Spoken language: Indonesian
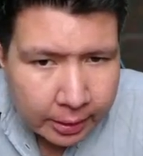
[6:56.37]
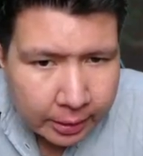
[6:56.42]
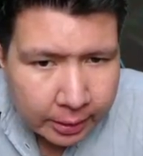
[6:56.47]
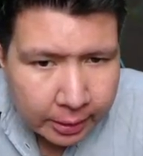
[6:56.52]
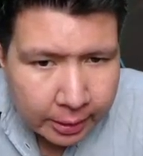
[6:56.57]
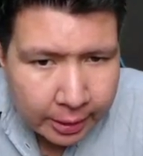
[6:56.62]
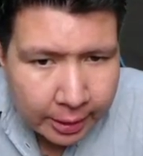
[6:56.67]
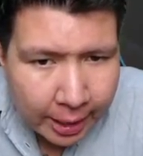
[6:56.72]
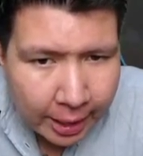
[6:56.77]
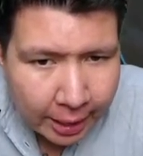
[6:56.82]

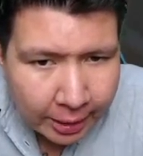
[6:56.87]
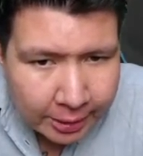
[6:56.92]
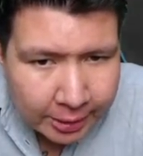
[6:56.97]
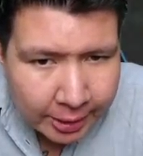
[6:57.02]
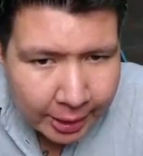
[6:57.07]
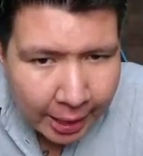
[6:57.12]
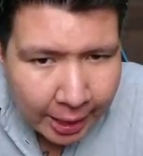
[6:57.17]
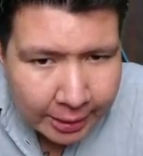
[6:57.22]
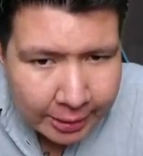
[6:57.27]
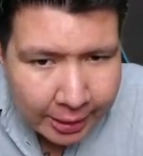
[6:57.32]
dengan
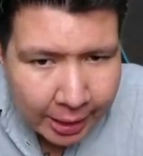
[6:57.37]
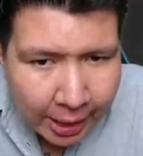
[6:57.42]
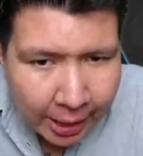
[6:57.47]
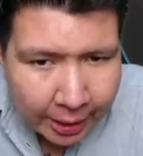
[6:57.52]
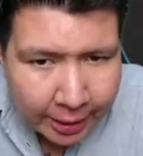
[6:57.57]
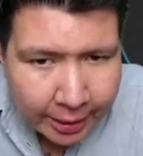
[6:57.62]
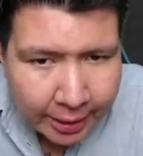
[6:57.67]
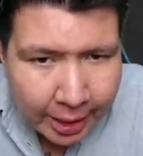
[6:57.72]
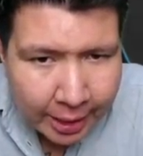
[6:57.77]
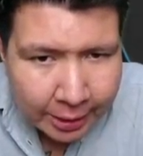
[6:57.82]
sengaja
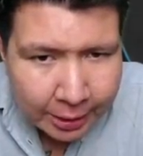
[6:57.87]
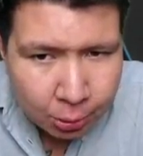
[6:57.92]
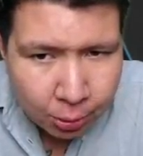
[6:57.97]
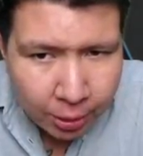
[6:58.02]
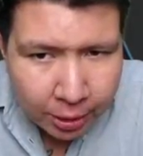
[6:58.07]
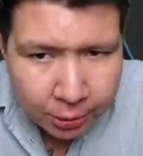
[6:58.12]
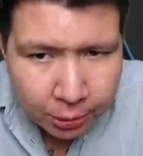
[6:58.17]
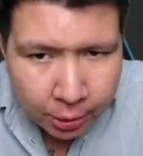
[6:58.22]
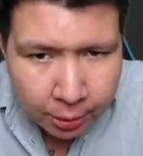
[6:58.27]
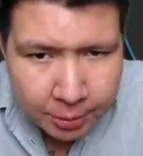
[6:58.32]
kena
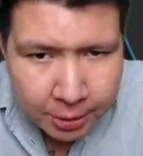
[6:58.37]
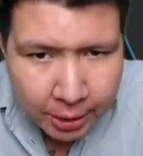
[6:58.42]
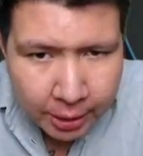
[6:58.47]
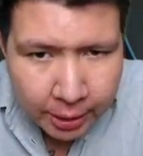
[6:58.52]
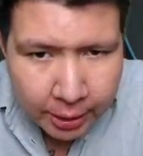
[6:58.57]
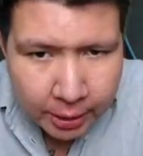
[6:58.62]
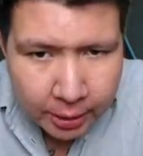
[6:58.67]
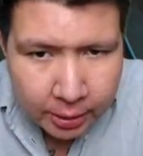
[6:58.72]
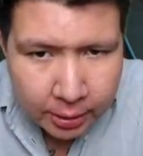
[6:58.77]
gituan, coy. Bisa nggak ya?